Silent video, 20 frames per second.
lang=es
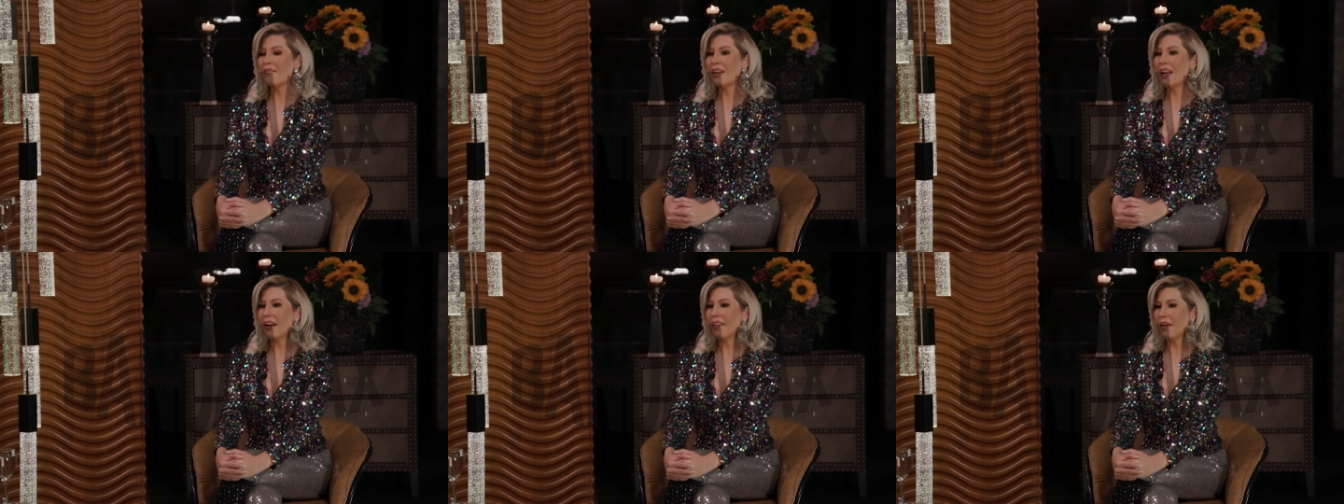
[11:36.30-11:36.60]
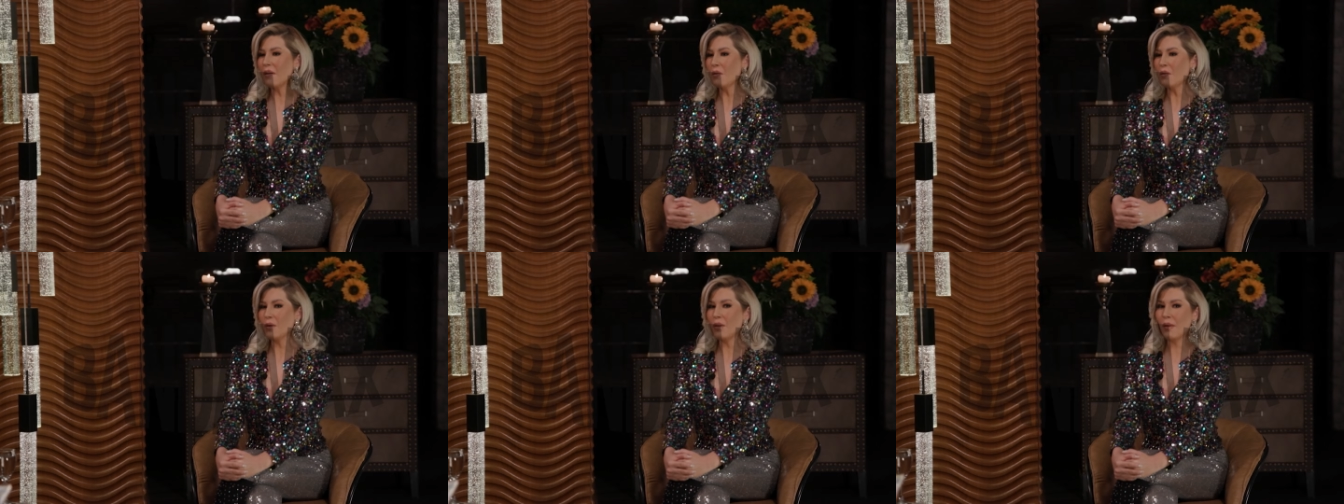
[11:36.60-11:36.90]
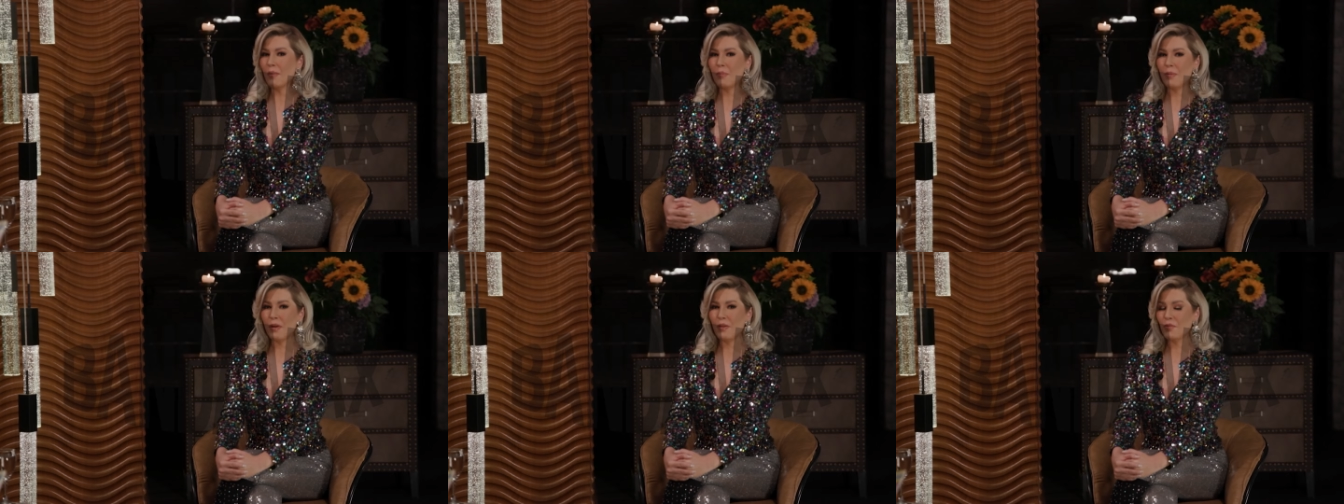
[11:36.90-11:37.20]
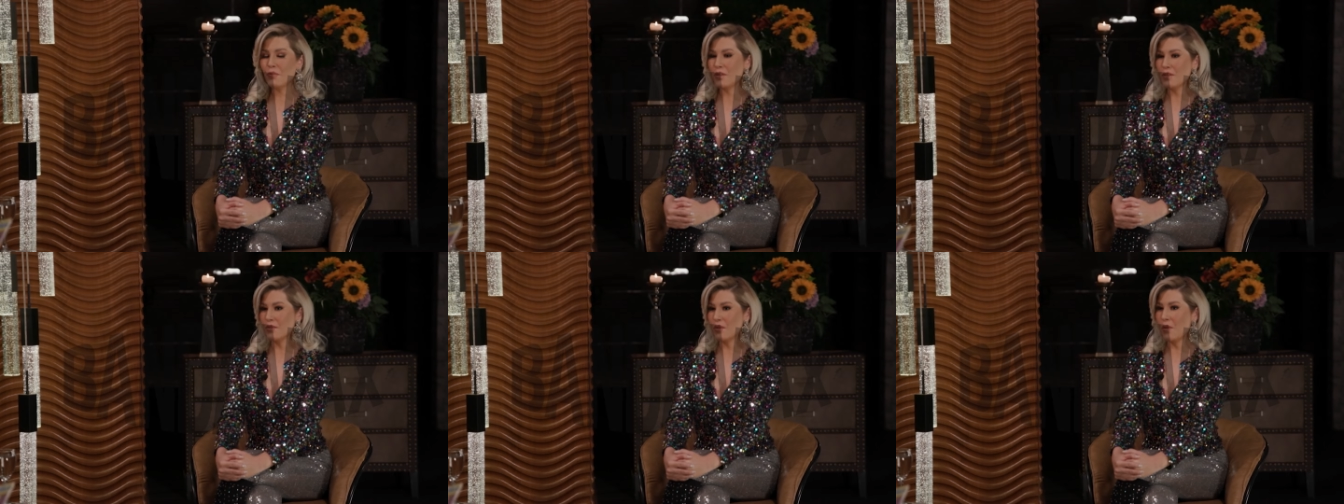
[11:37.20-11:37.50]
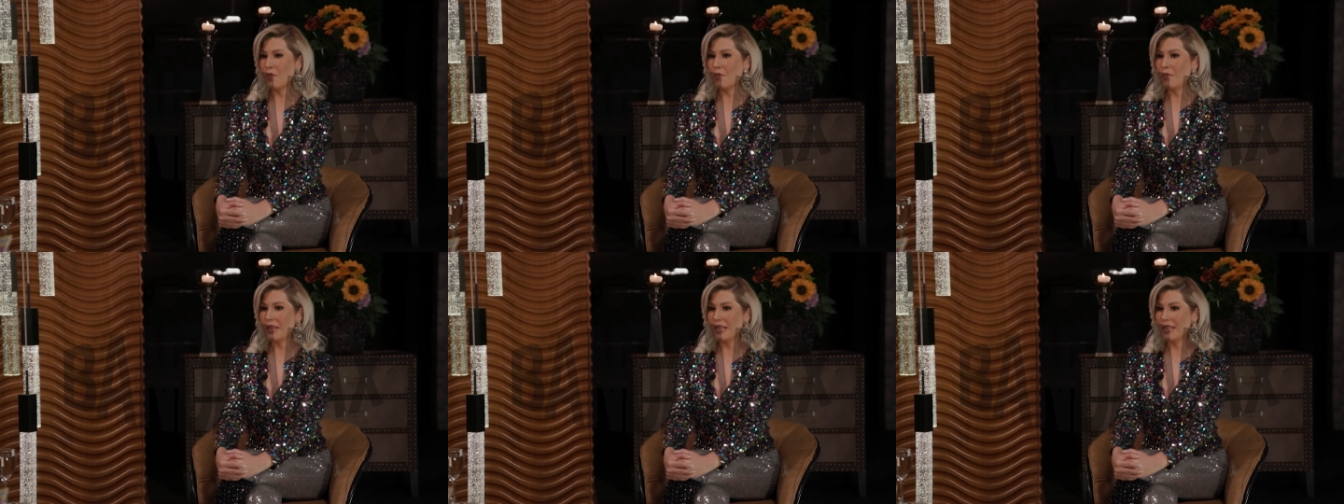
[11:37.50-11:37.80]
Hablar de uno de pronto es
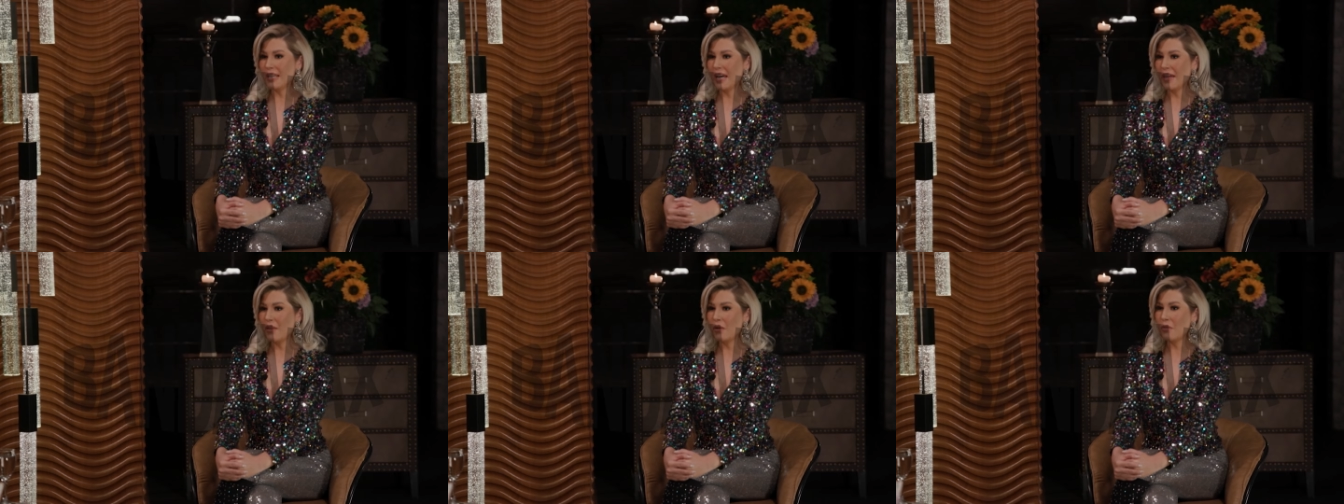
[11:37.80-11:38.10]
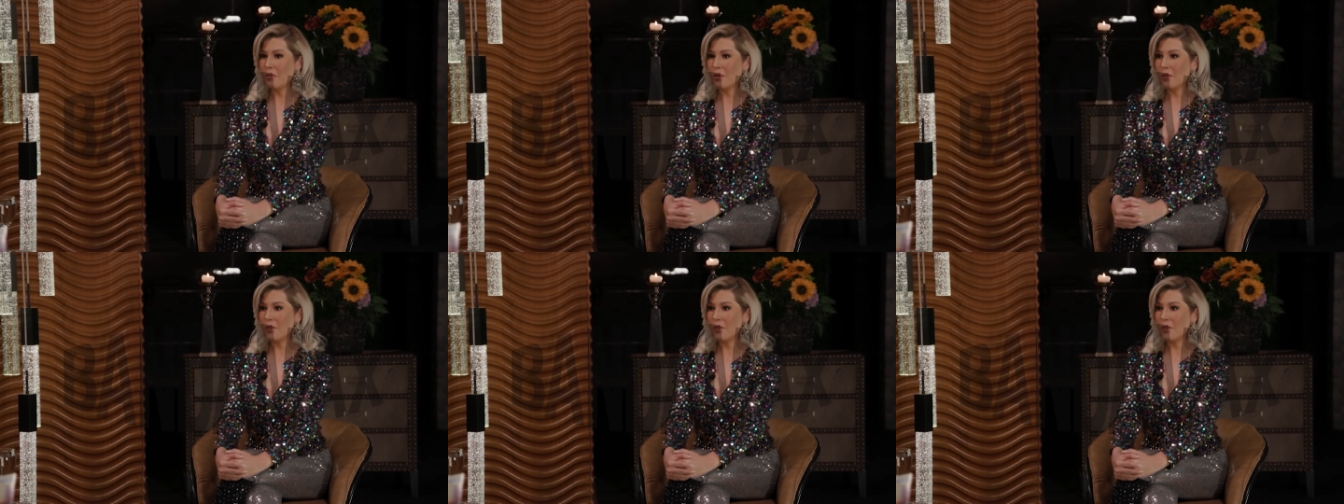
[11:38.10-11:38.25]
complicado.